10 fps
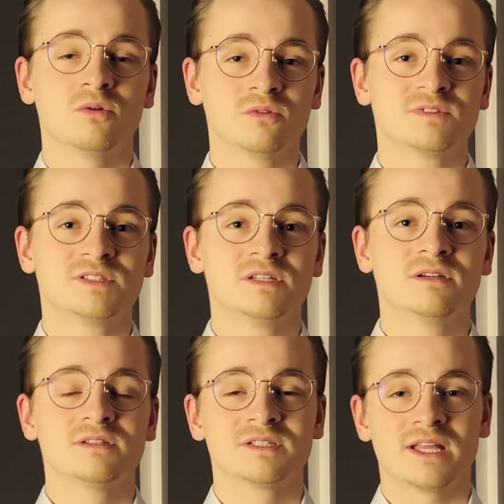und
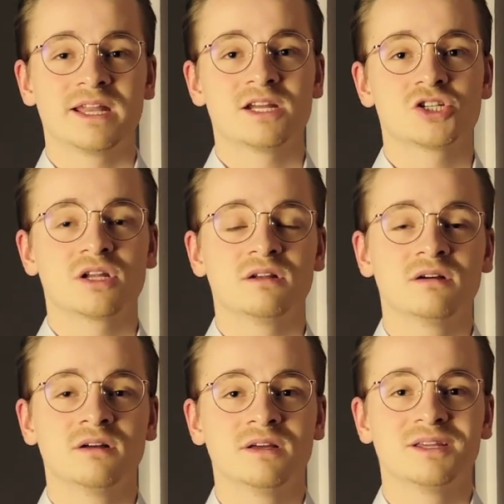Sie sind an der
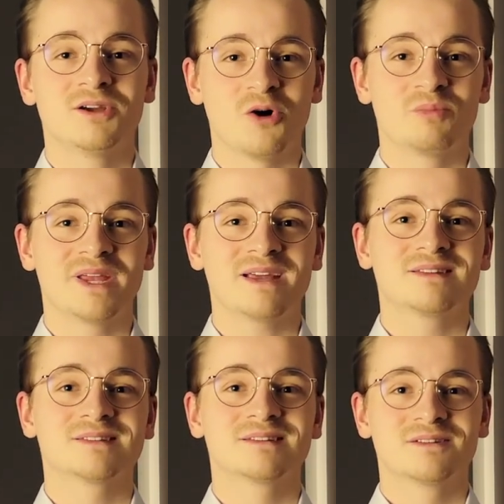Stelle Ihr
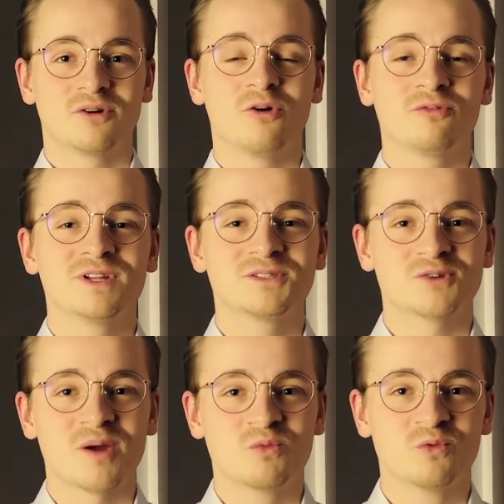Objekt hoffentlich
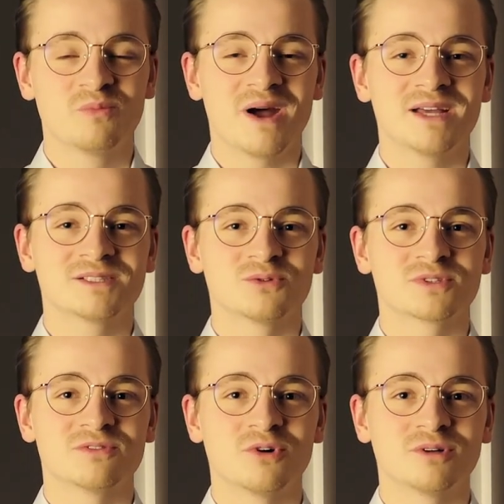zu einem guten Preis
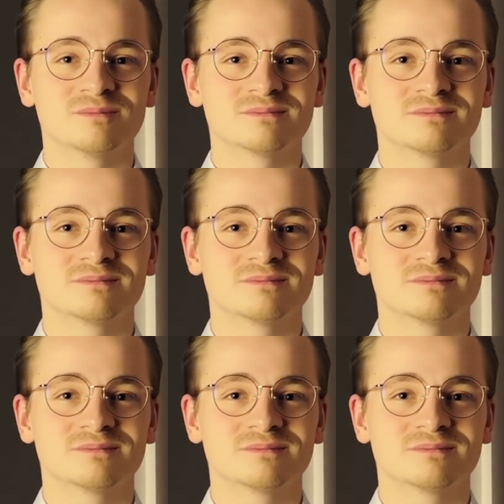losgeworden.